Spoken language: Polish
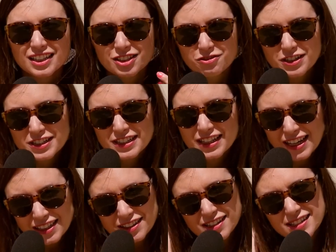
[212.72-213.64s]
No właśnie,
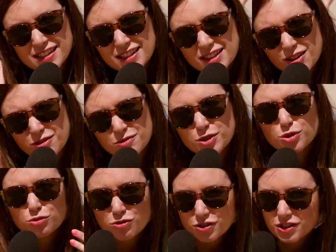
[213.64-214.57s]
jak to jest z tą
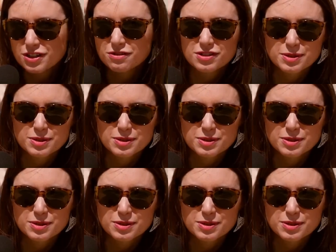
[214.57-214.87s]
słuszną